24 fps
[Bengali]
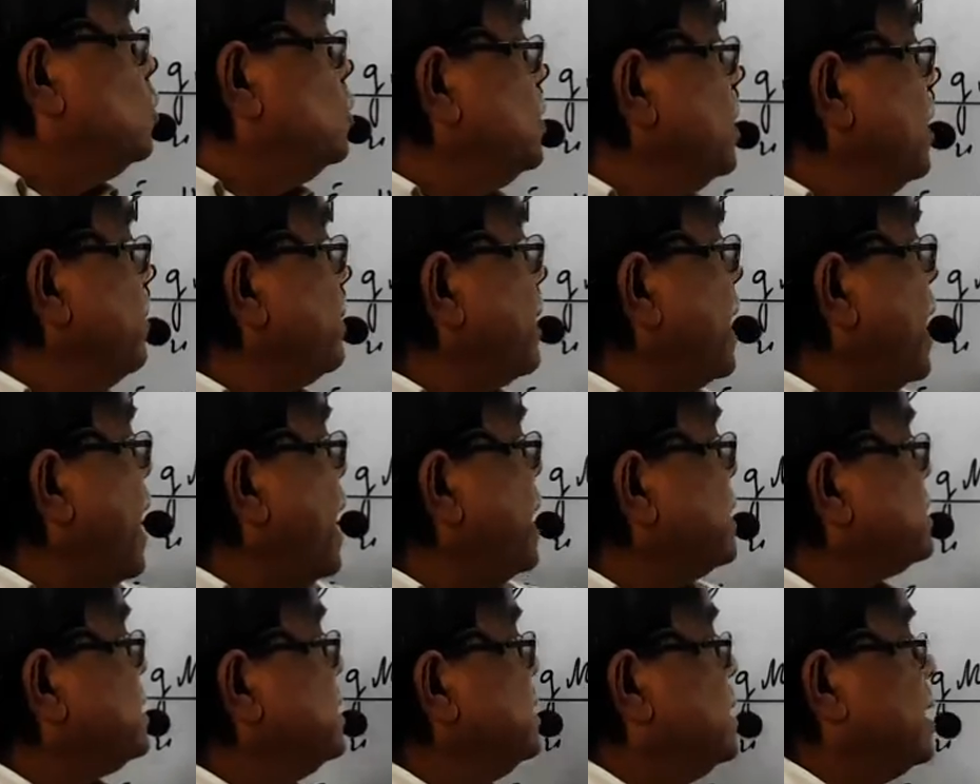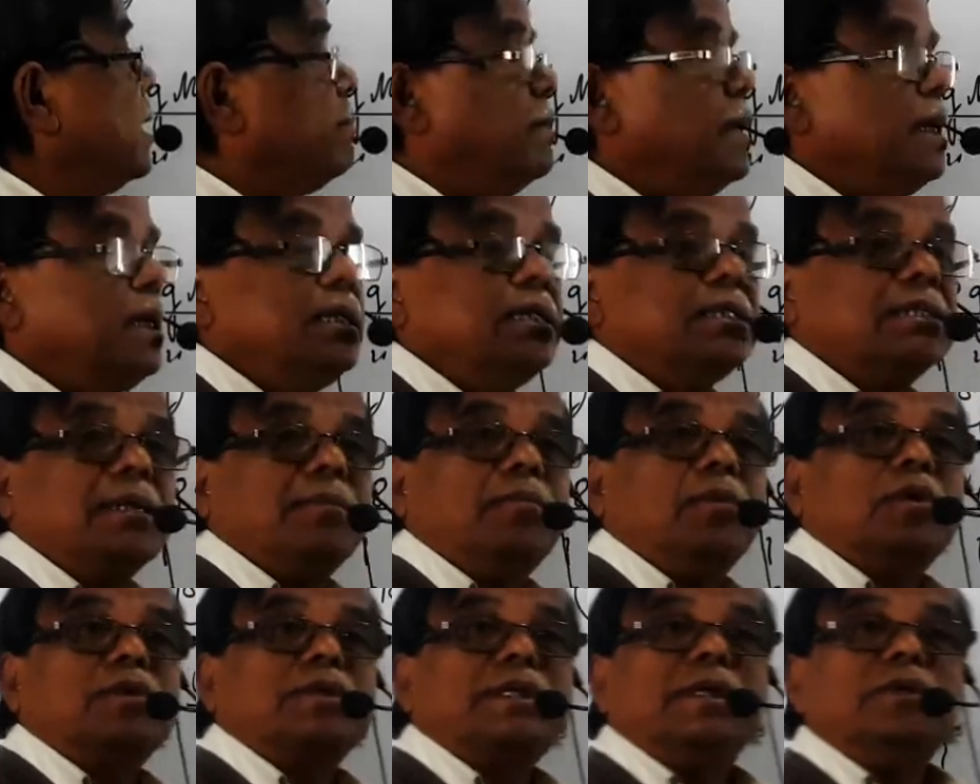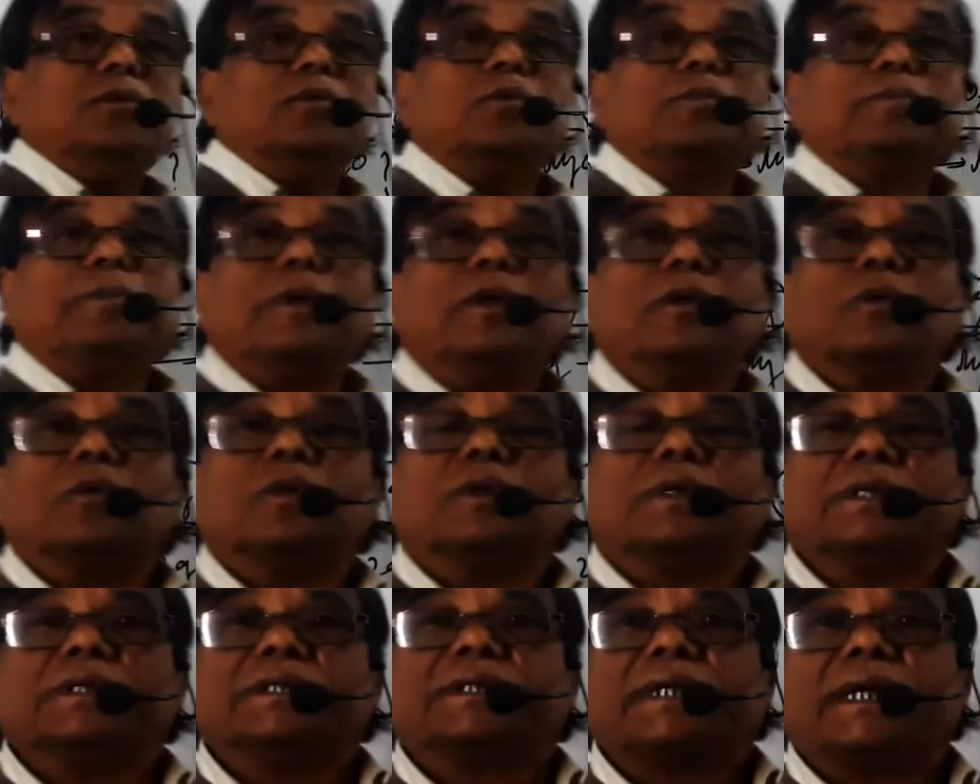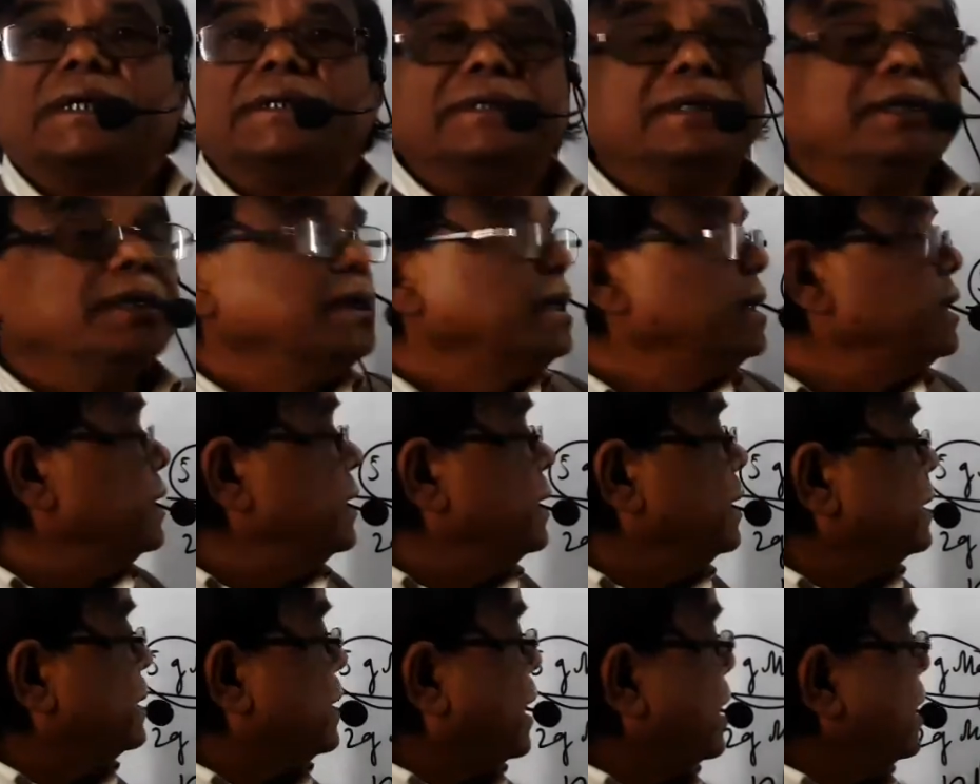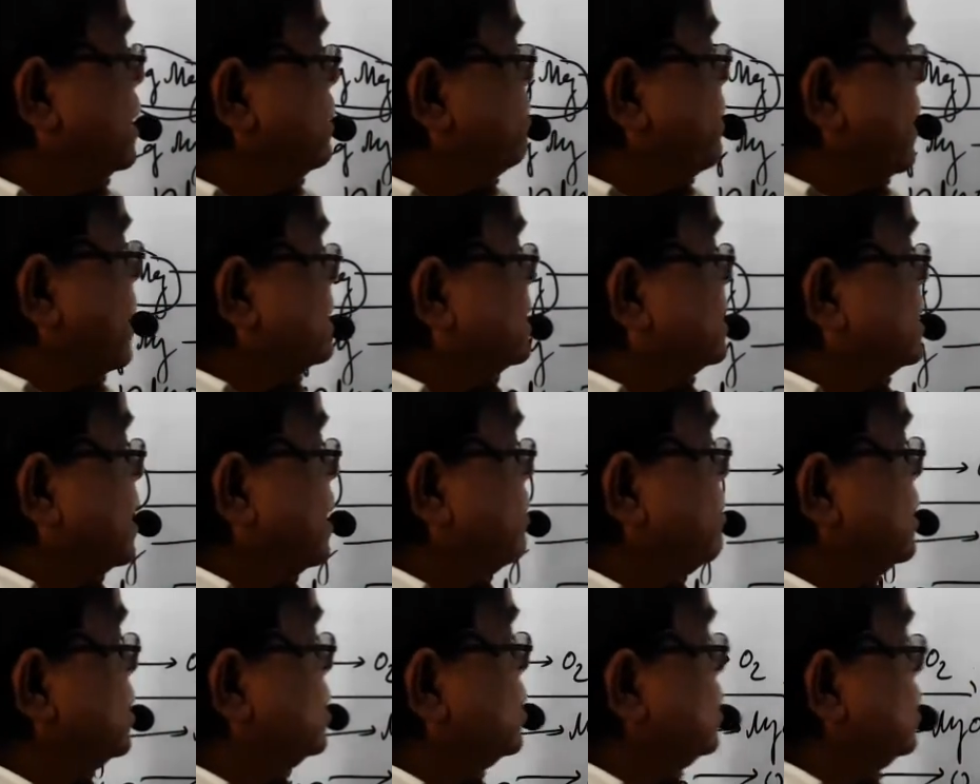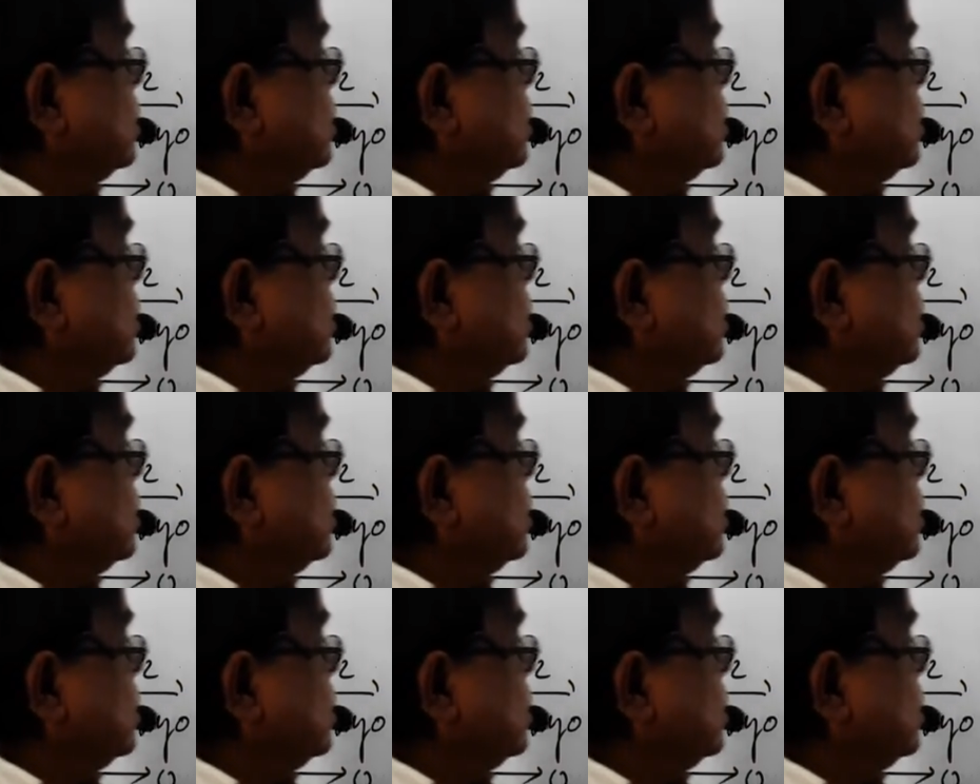যদি আমরা আশি গ্রাম ম্যাগনেশিয়াম অক্সাইড উৎপন্ন করতে চাই তাহলে পাঁচ গ্রামের